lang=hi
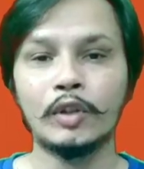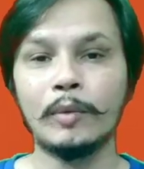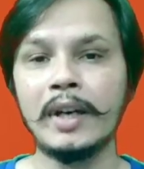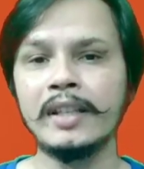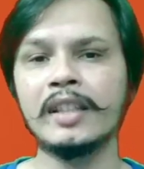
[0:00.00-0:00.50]
तो
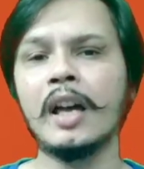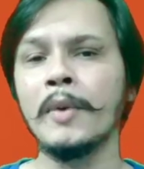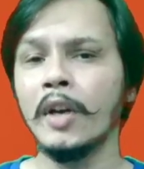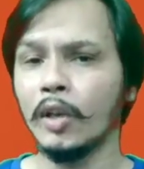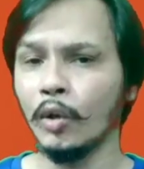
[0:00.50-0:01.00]
भाई साहब
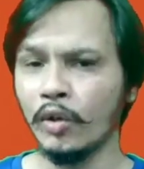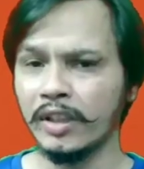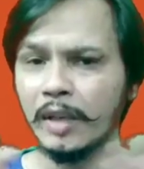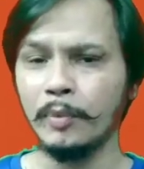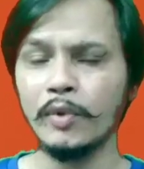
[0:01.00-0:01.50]
लोग
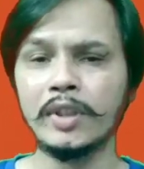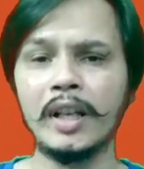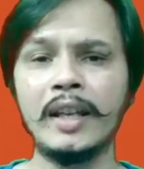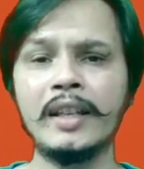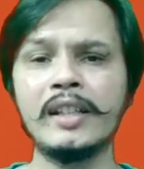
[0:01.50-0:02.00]
ये पूछ
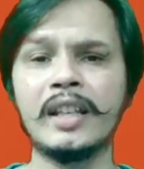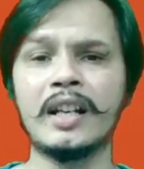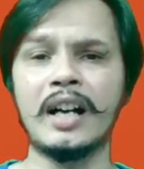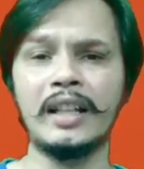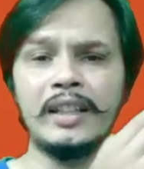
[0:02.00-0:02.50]
रहे हैं कि
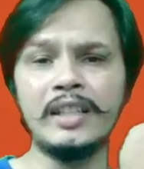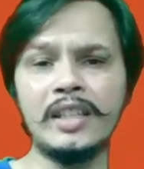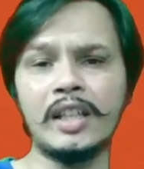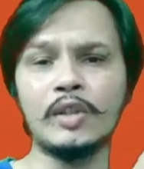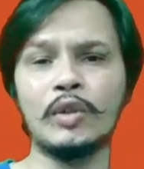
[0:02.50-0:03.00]
गांधी जी
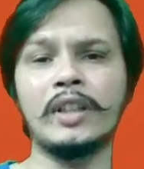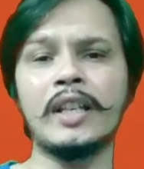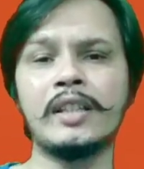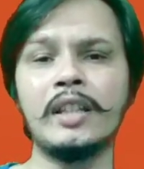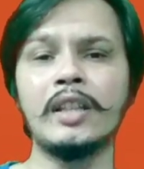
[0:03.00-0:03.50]
के
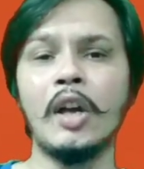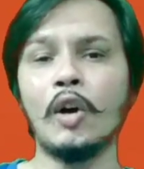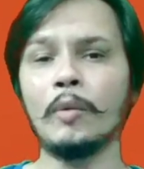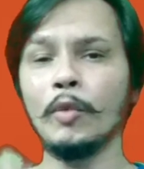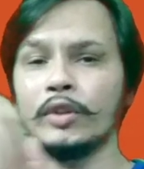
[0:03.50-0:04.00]
स्वदेशी
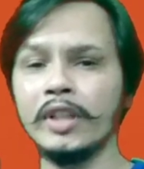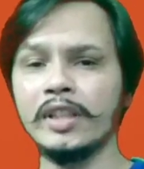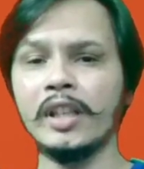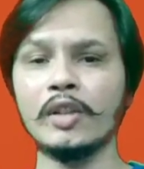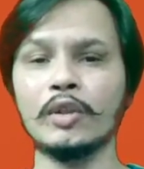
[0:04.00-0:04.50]
और मोदी
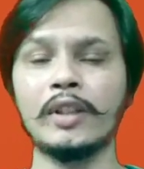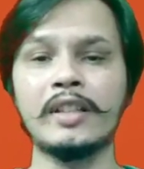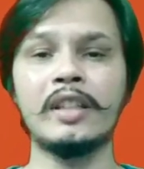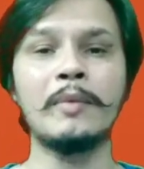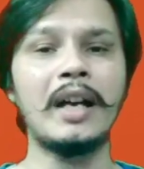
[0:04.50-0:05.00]
जी के
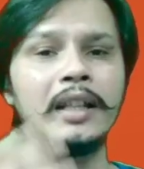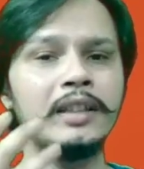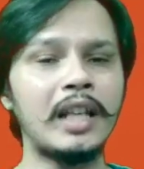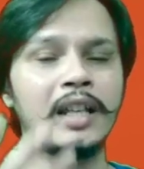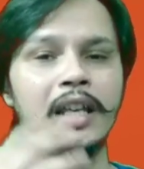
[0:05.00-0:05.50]
स्वदेशी में
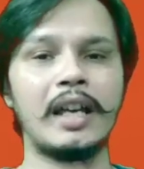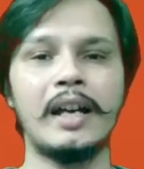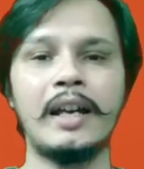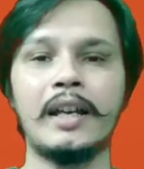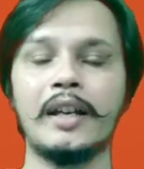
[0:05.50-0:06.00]
अंतर क्या
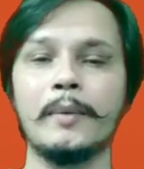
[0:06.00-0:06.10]
है